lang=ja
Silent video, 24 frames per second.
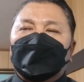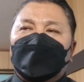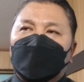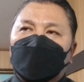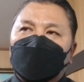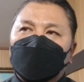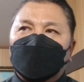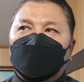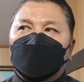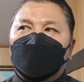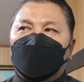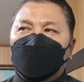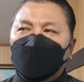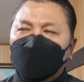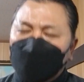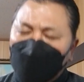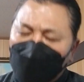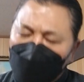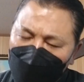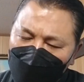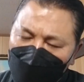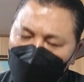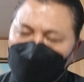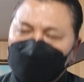あの本
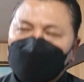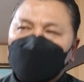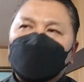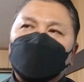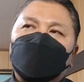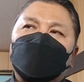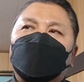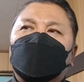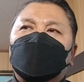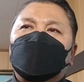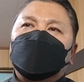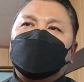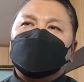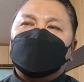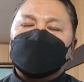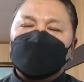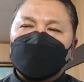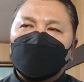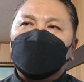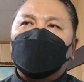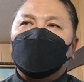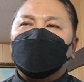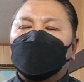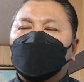当ありがたいお
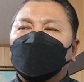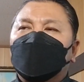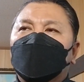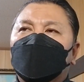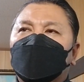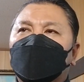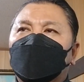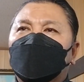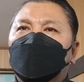話でもう